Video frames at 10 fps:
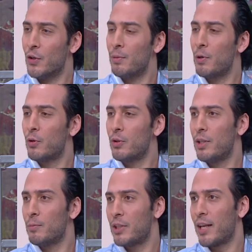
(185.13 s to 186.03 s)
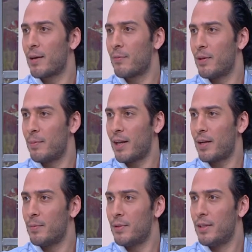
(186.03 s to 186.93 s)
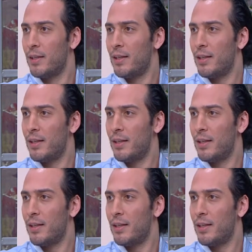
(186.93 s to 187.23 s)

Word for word: هو اللي بيكون المدرب في الملعب حلو